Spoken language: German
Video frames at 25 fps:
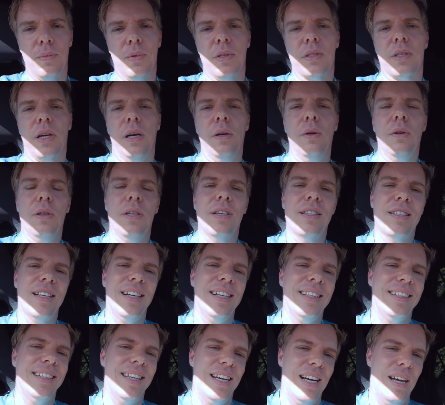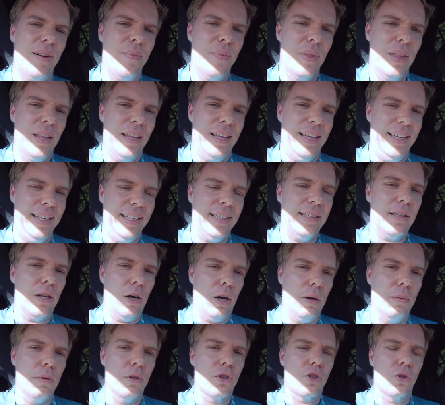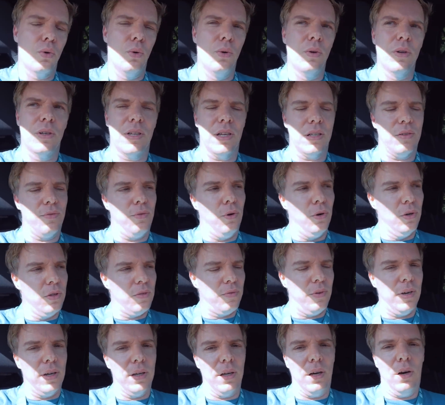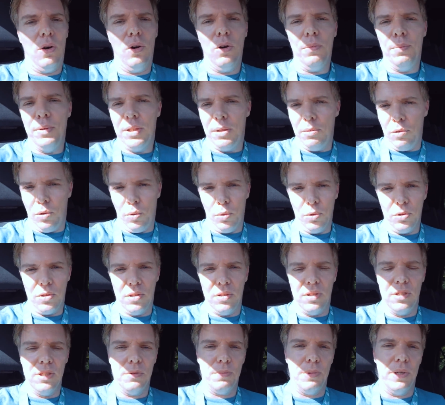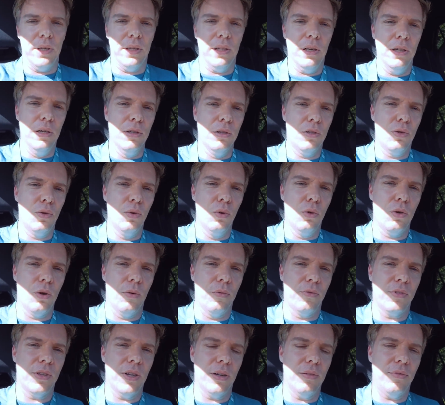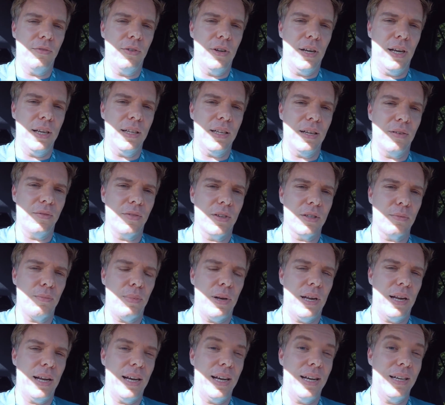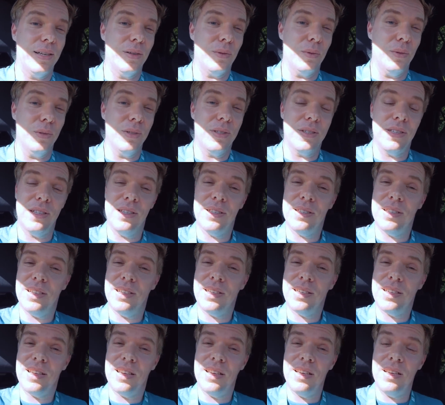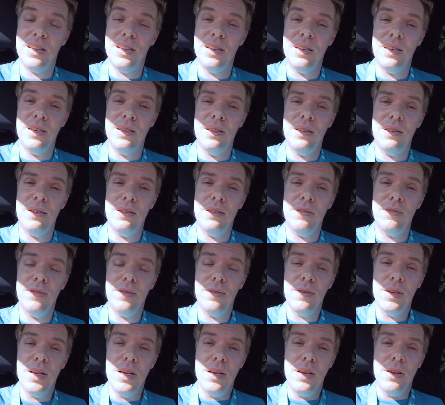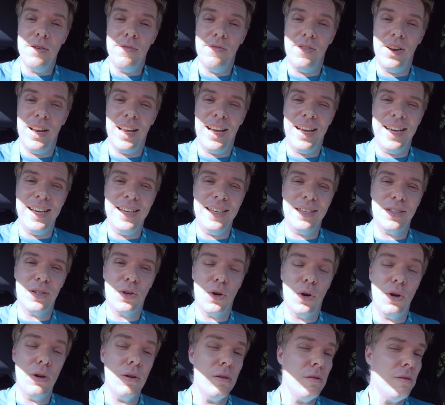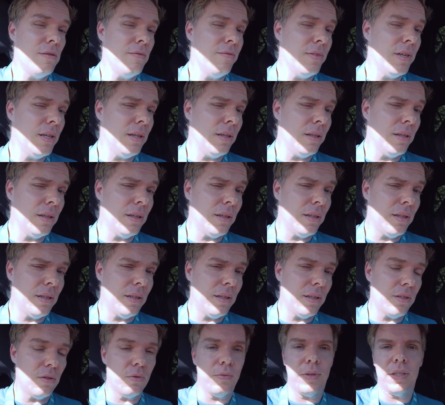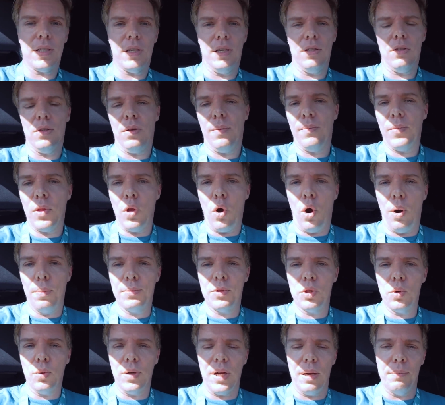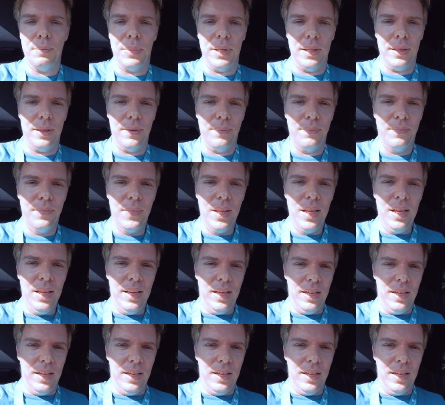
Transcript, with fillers: ähm, sei euch gesagt, ja, ich glaube schon, dass Volkswagen auch mit dem großen Display in Zukunft dann vielleicht etwas plant und sich sagt, hey, Vielleicht können wir ja sowas als Option anbieten.